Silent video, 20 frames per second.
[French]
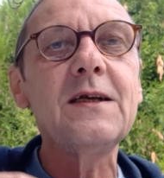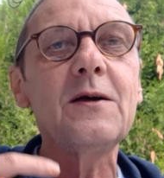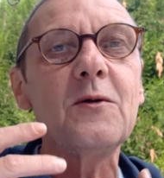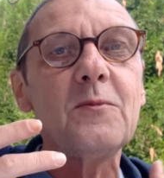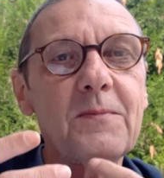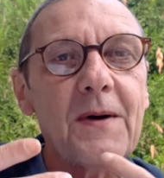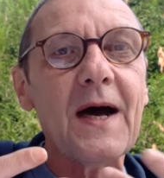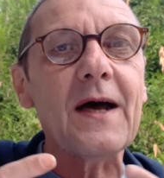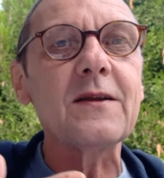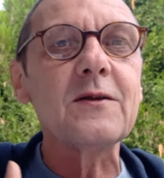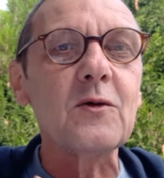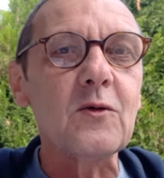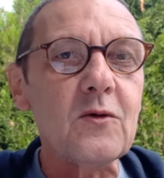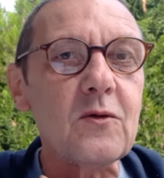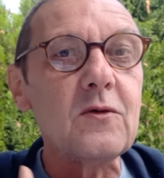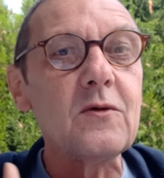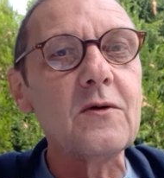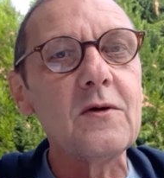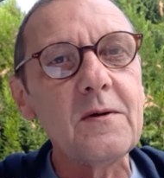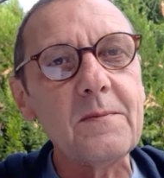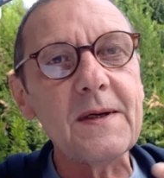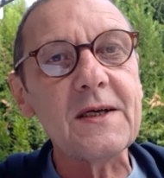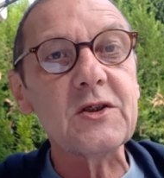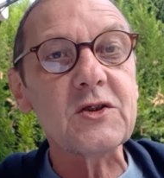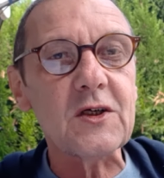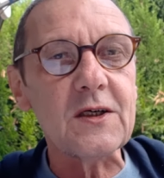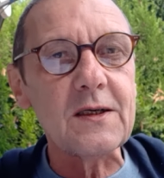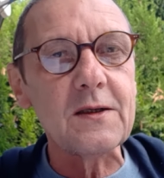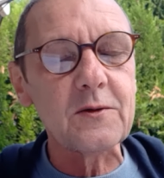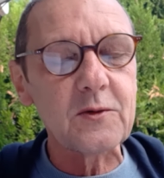le pardon, le
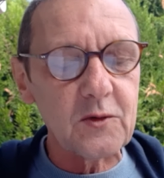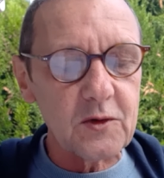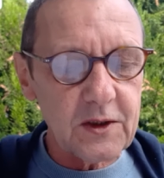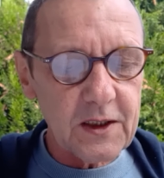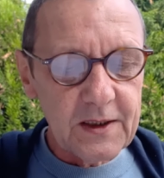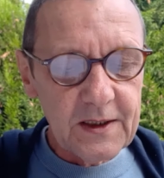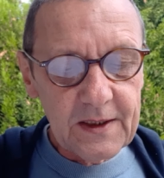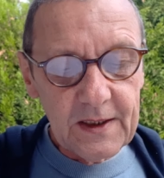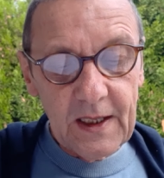machin, le truc.